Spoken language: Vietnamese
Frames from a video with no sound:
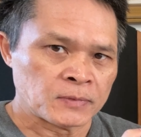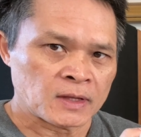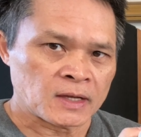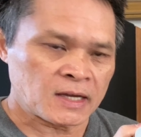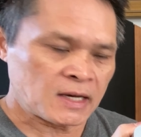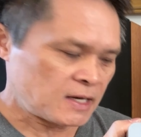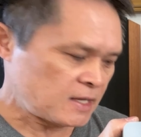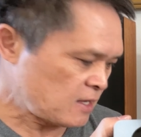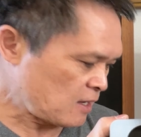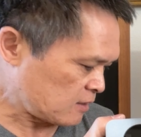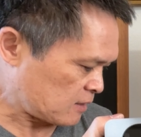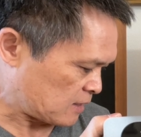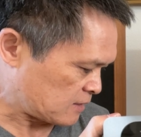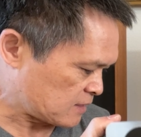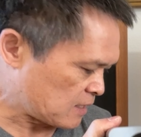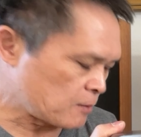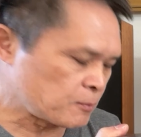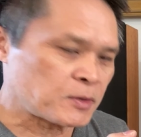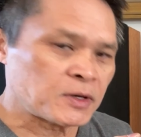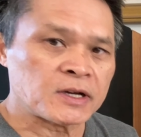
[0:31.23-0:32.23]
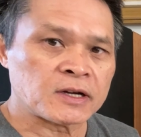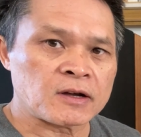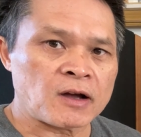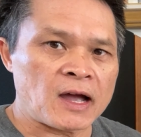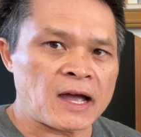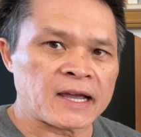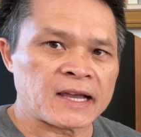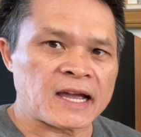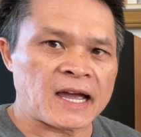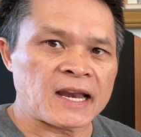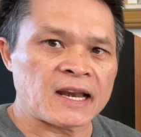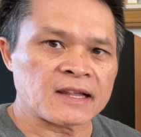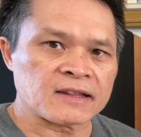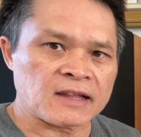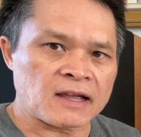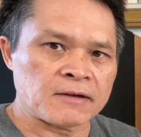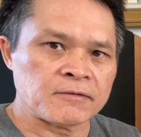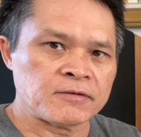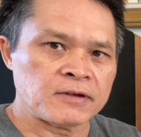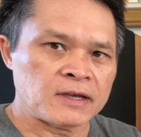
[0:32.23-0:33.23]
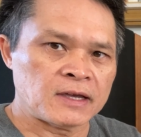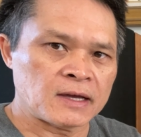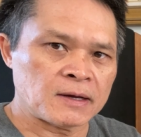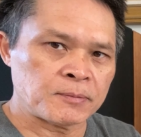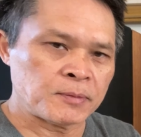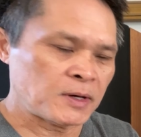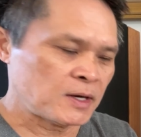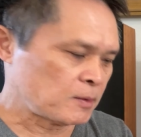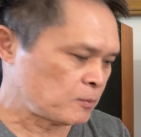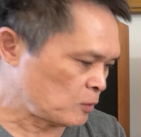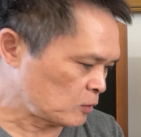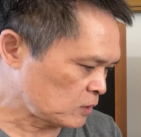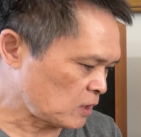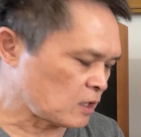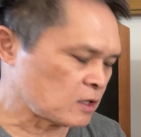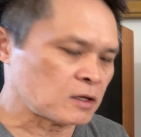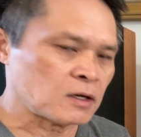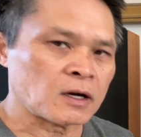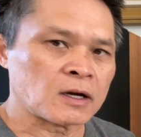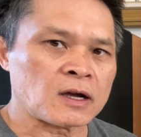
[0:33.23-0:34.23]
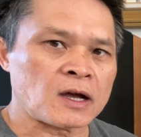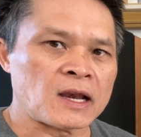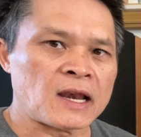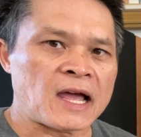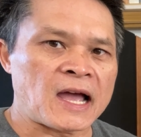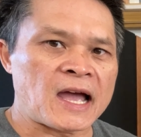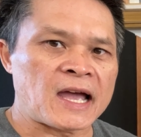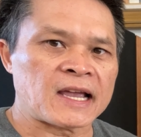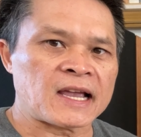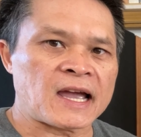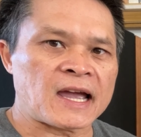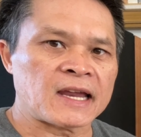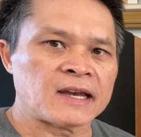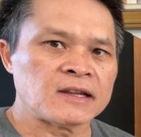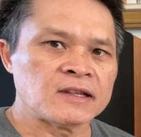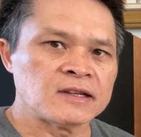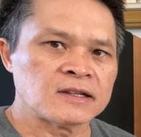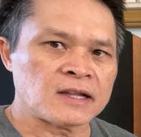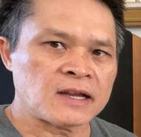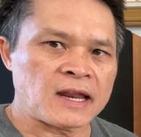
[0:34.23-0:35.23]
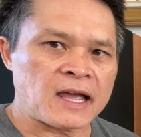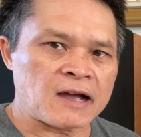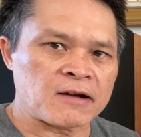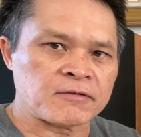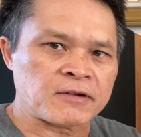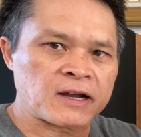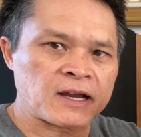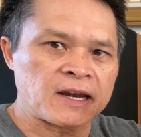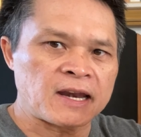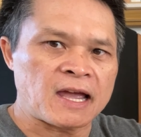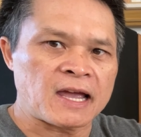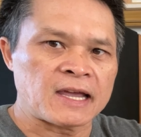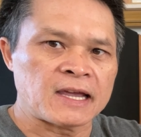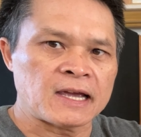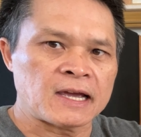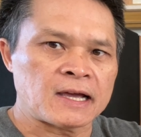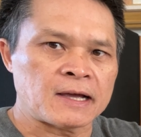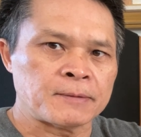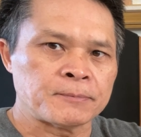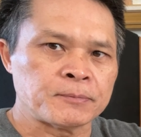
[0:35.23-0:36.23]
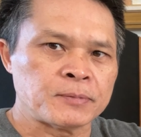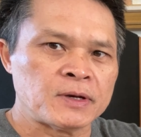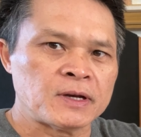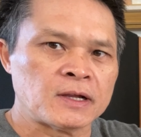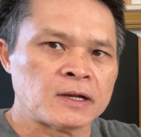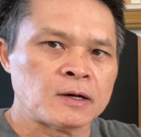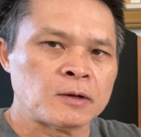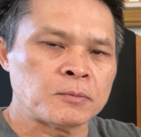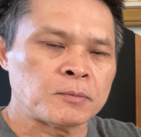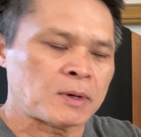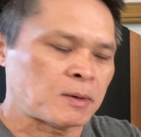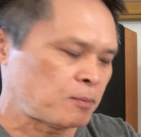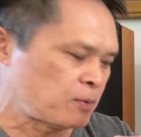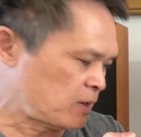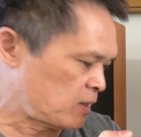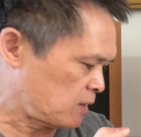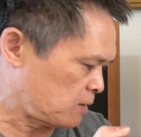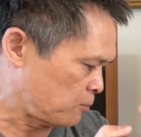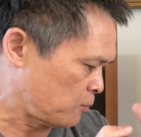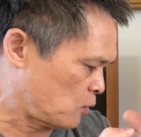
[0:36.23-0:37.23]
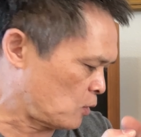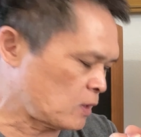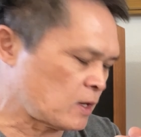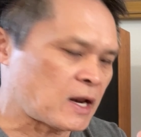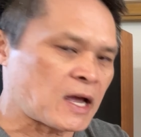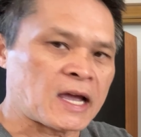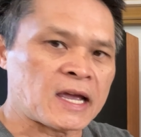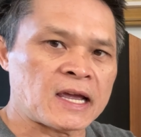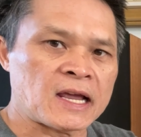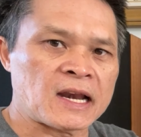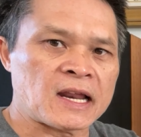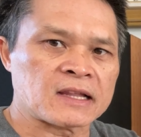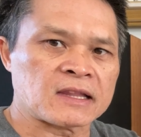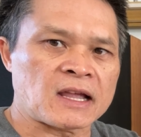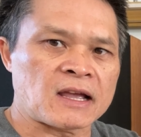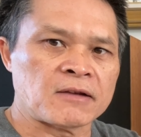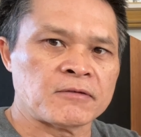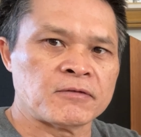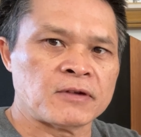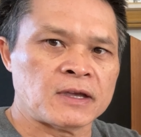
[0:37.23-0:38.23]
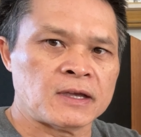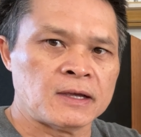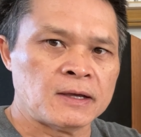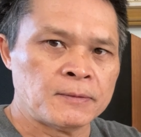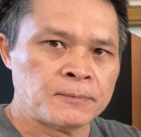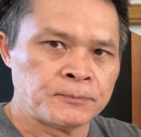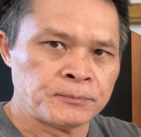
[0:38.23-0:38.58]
cái lý do tại sao Peter có hai cái là tại vì Peter muốn thử coi coi là hai cái nó như thế nào và cái này á Peter lúc mà Peter mua cái này á là tại vì